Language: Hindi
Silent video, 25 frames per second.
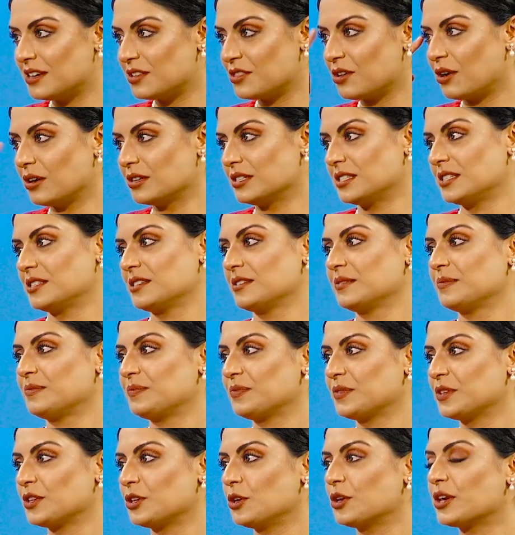थॉट्स
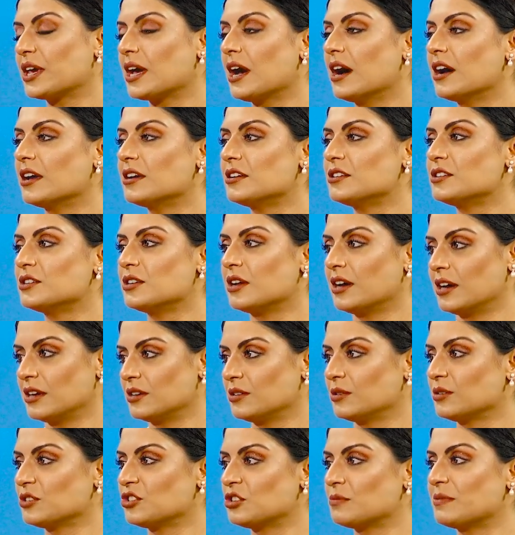क्योंकि हर हर
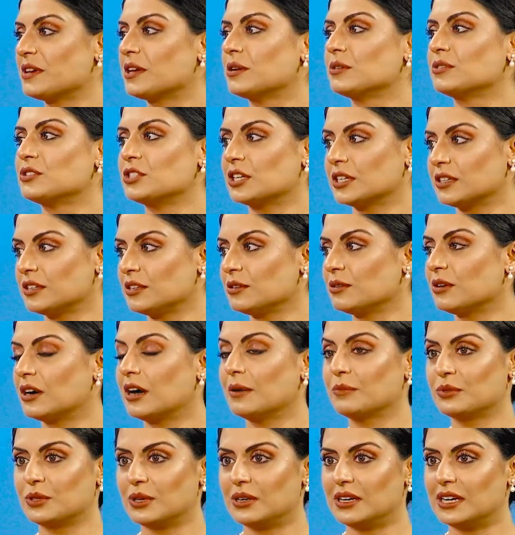रोज़ मैं उठ जाती हूँ
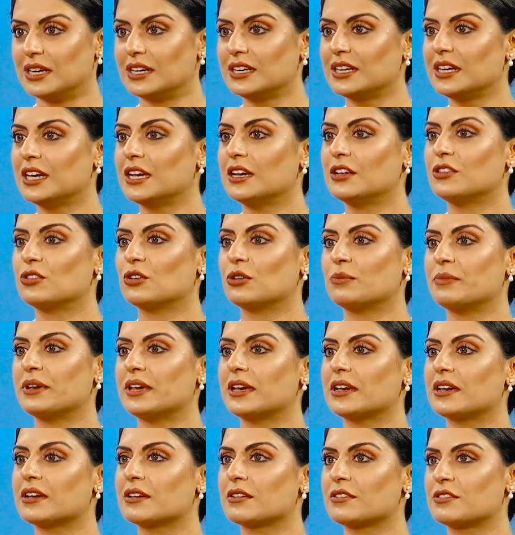अहमदुल्ला तो अच्छा।
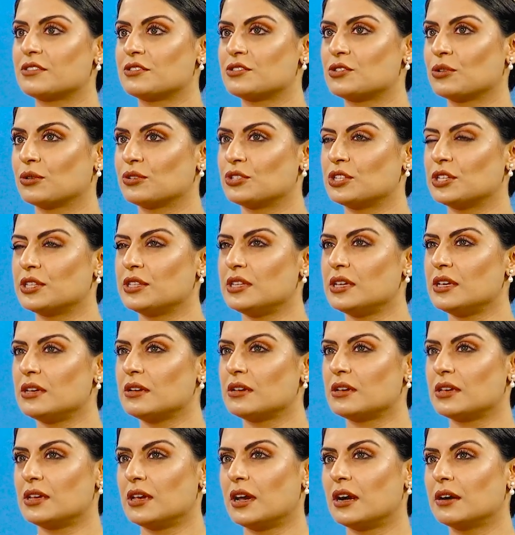मैं सोची थी
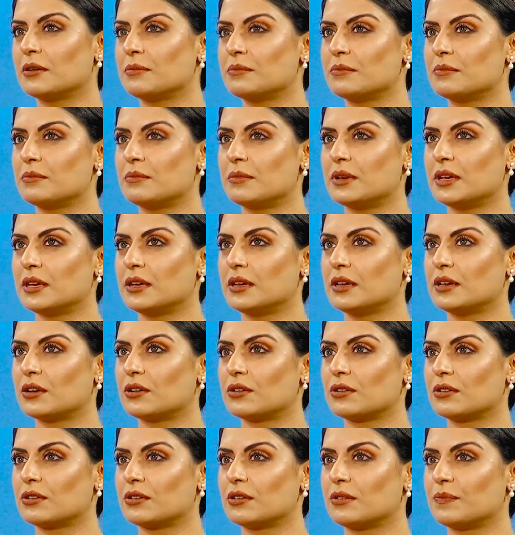क्या मैं
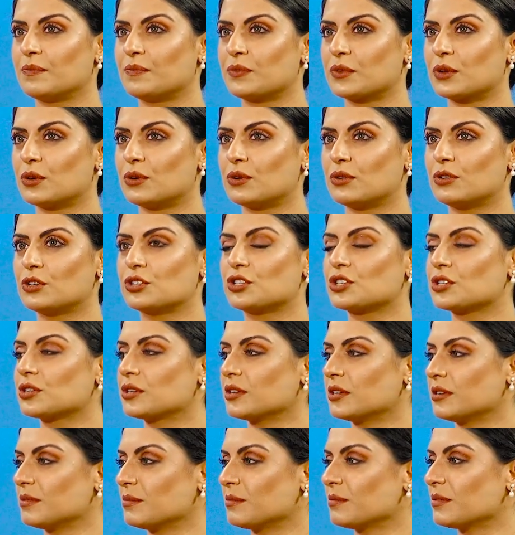खुश
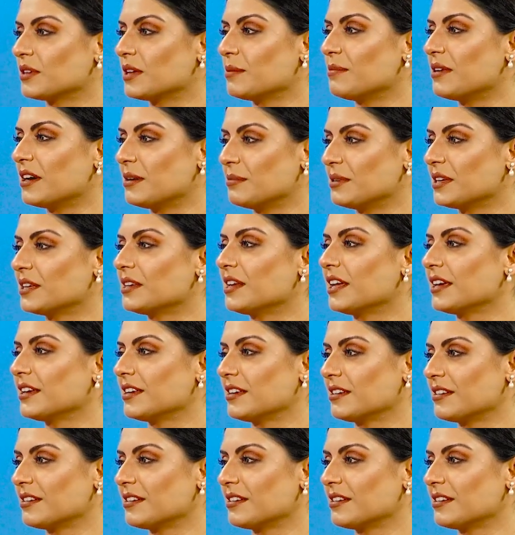के बारे में लाइक